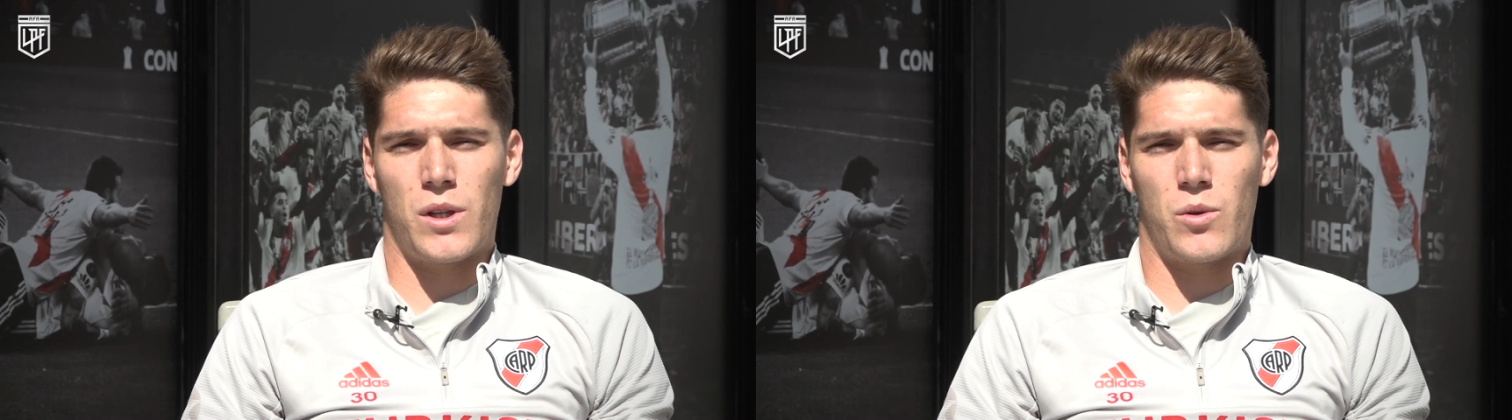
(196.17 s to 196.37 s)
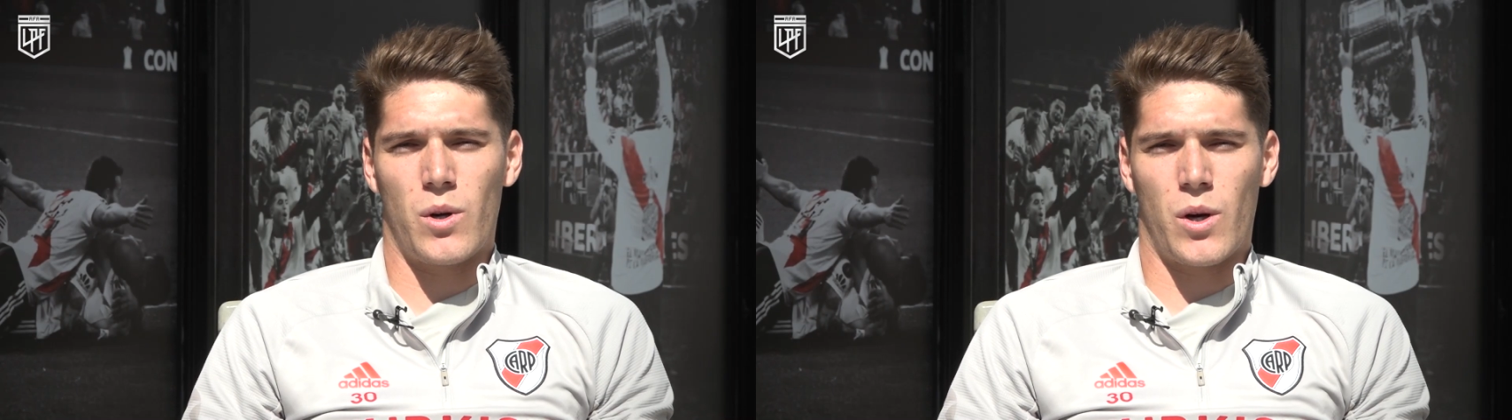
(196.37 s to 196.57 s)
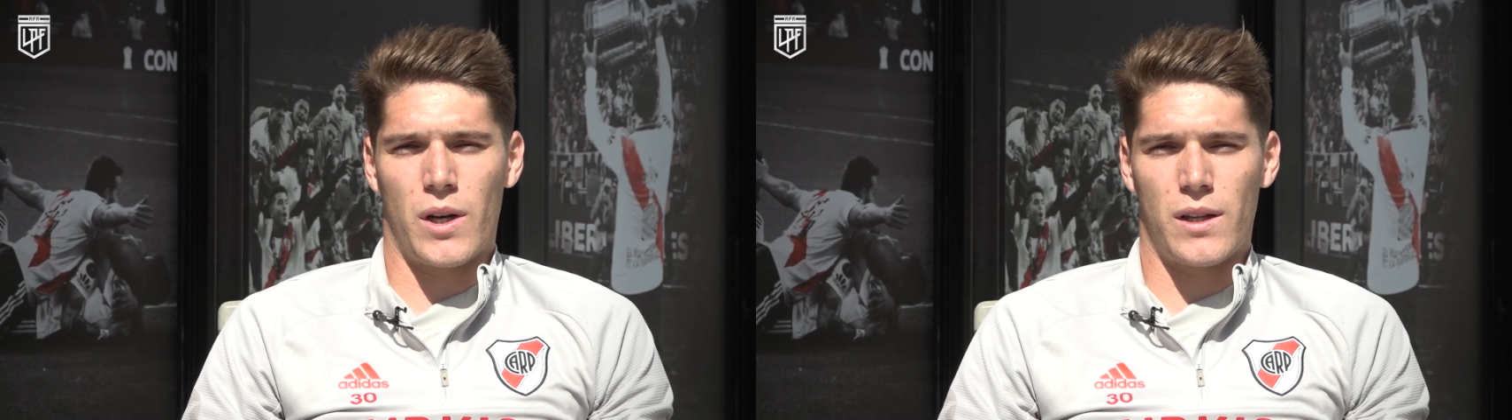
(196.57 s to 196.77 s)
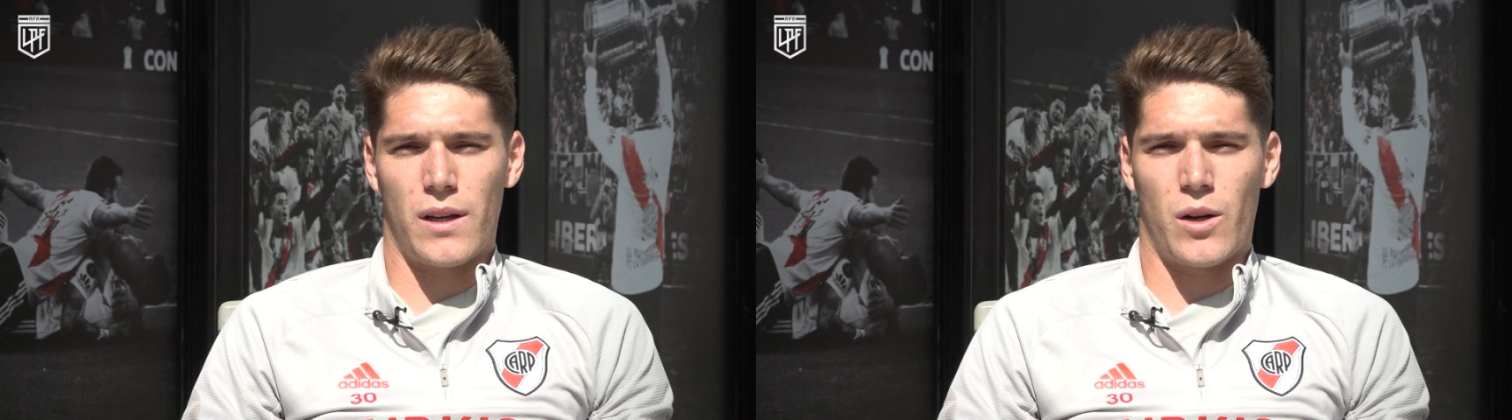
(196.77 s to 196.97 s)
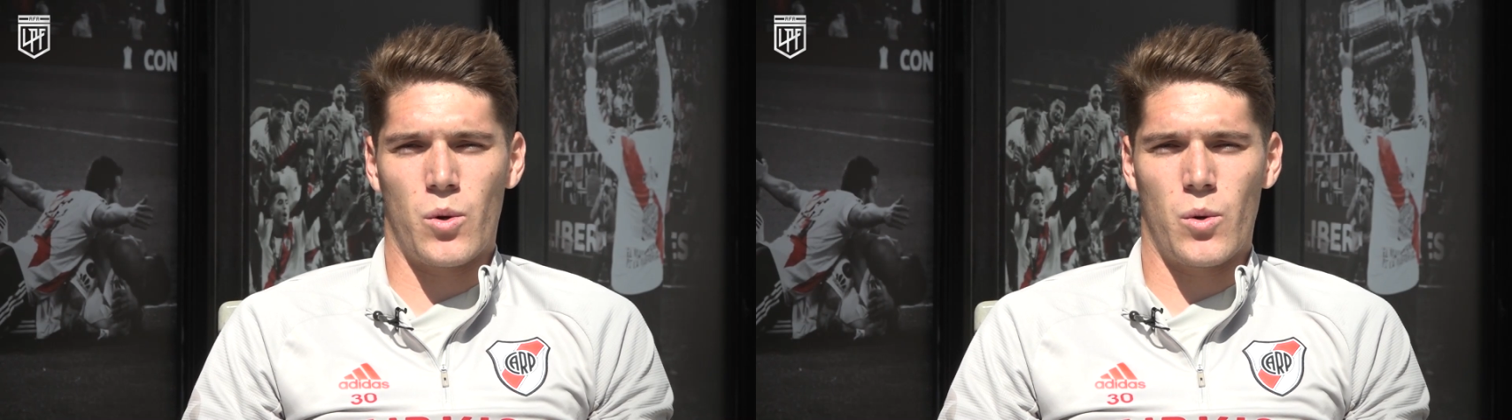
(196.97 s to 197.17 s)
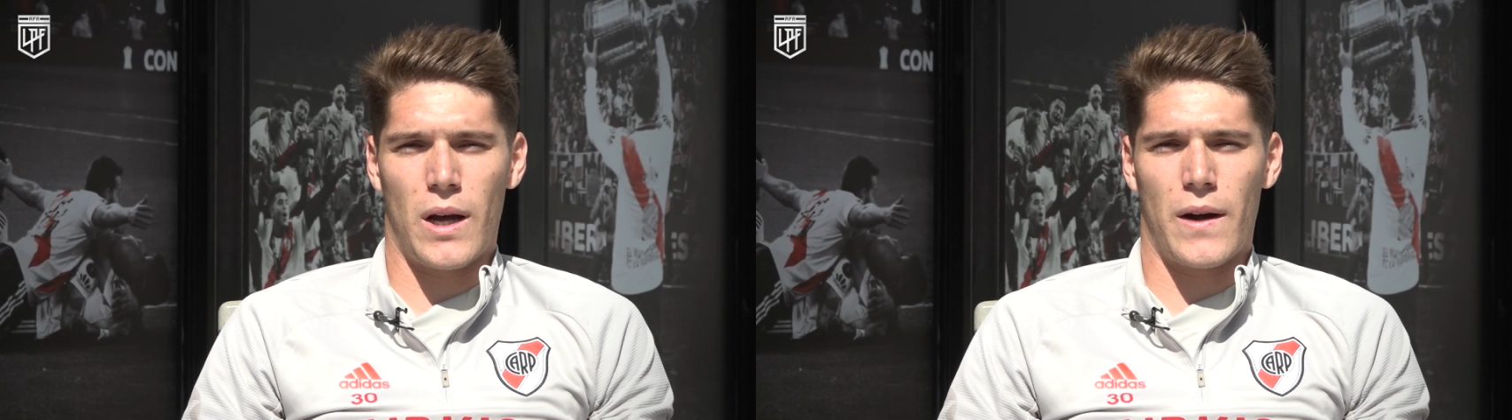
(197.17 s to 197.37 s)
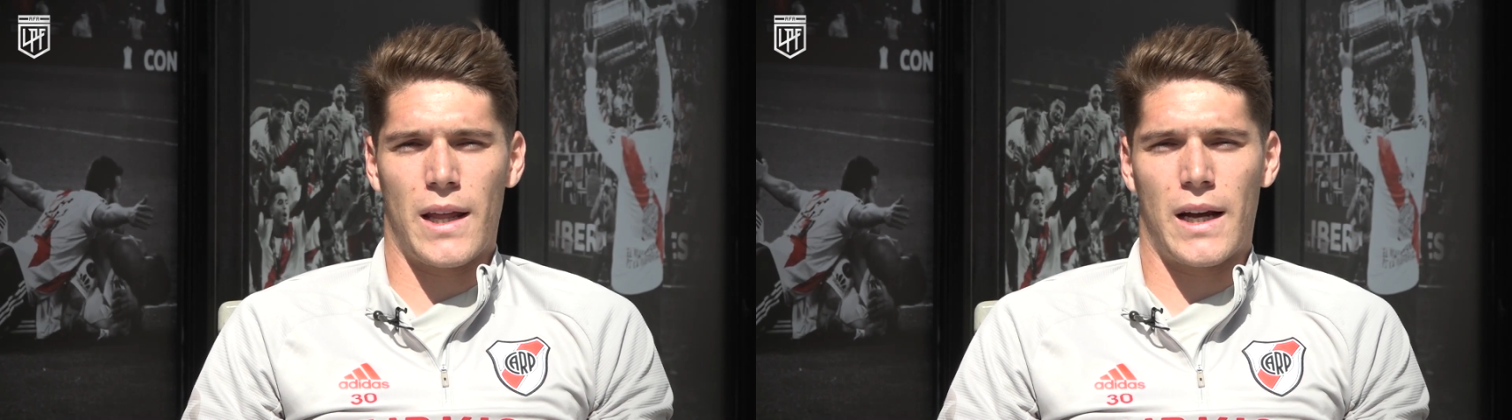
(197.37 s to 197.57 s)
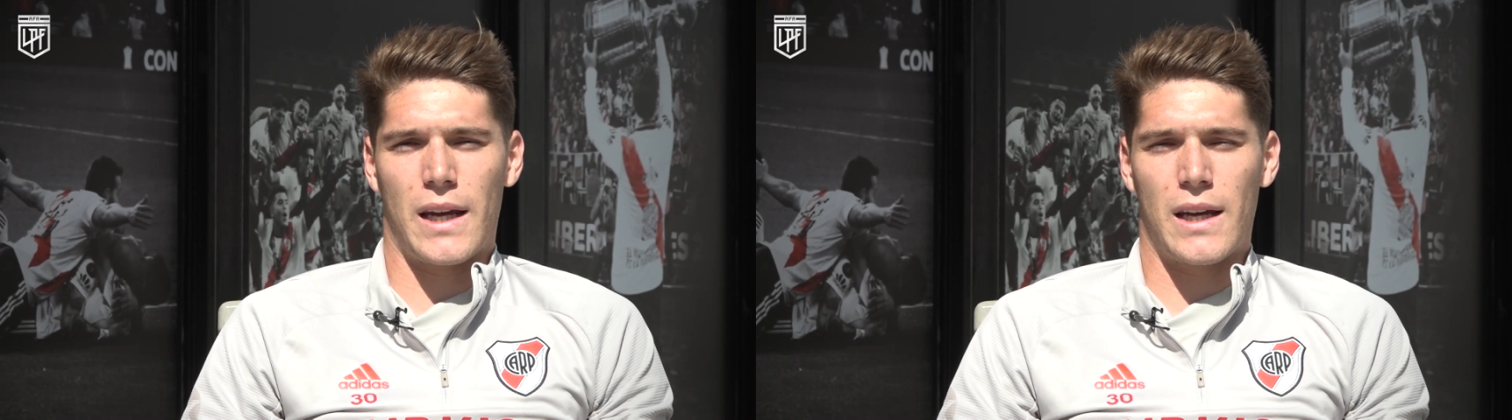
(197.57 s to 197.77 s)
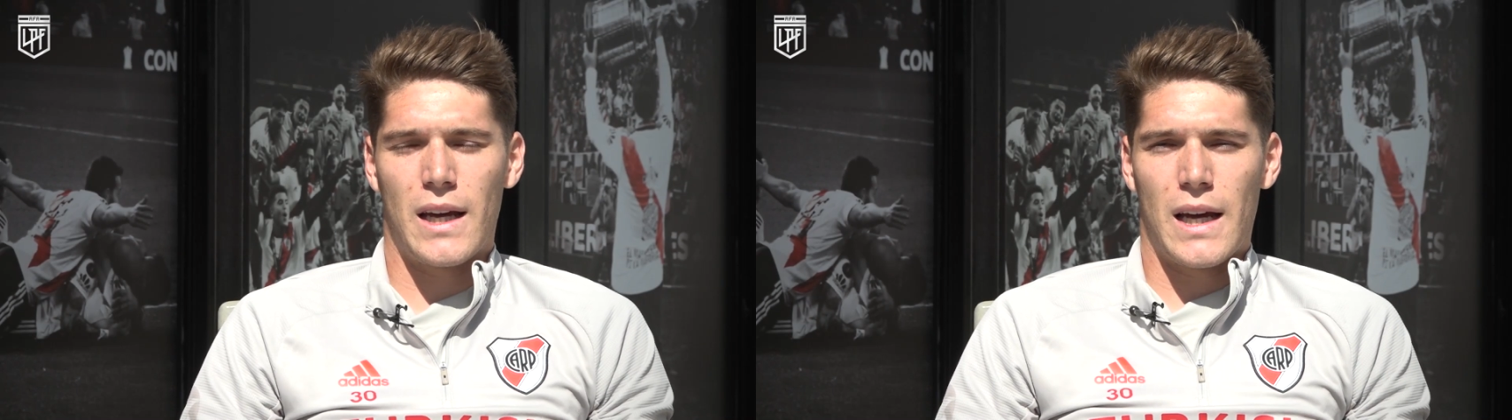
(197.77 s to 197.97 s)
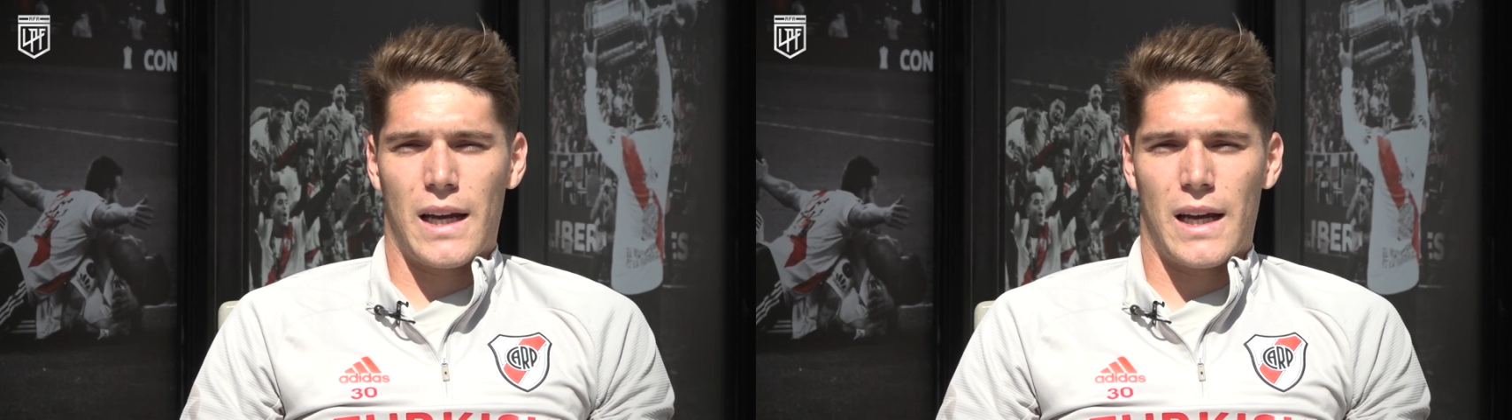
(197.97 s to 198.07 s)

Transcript: título con este club, la verdad que